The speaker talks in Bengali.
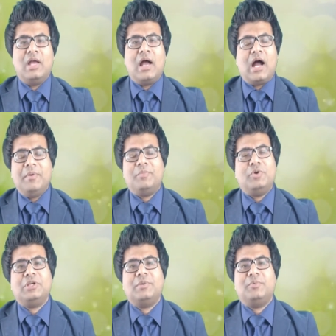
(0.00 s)
আমি
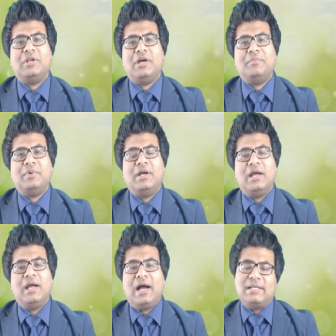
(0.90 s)
বল্টুকে বললাম
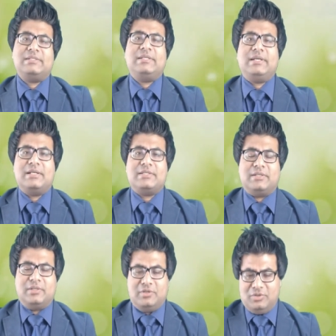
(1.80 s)
আচ্ছা ঠিক
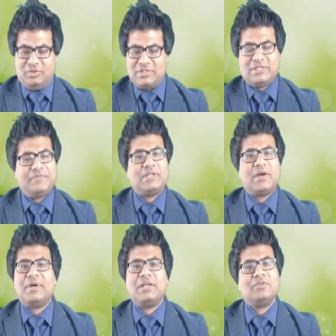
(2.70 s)
আছে তো সিভিটা
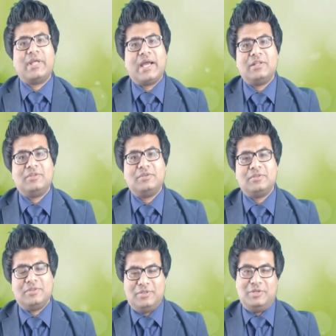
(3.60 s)
আমাকে একটু দেখাতো
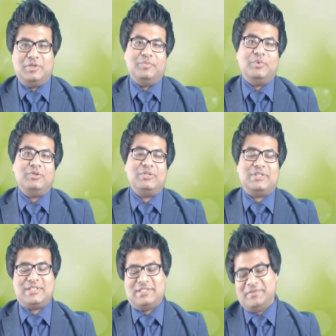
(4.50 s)
বল্টু
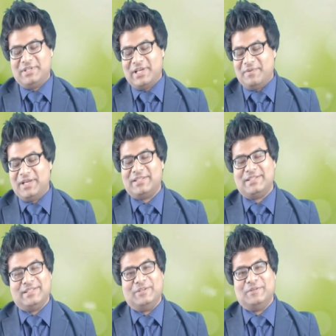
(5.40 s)
তার সিভিটা আমার
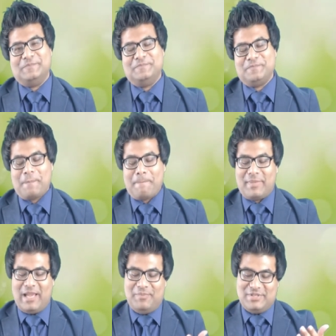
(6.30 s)
হাতে দিল
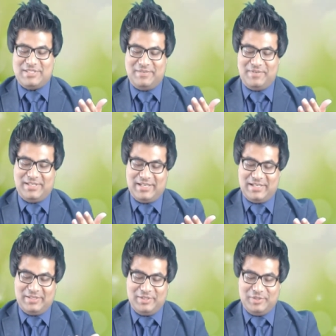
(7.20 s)
আমি ওর সিভিটা
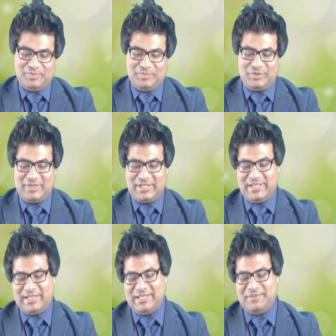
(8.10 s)
পুরোটা
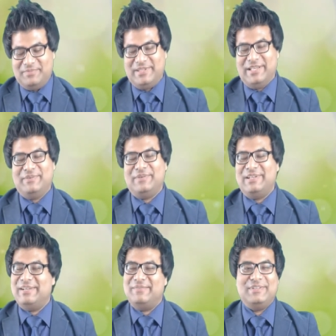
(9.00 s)
দেখলাম দেখে
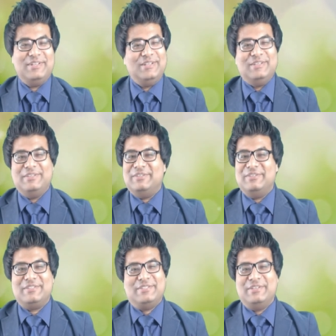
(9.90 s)
বললাম
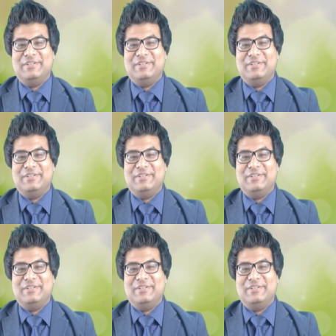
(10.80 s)
দোস্ত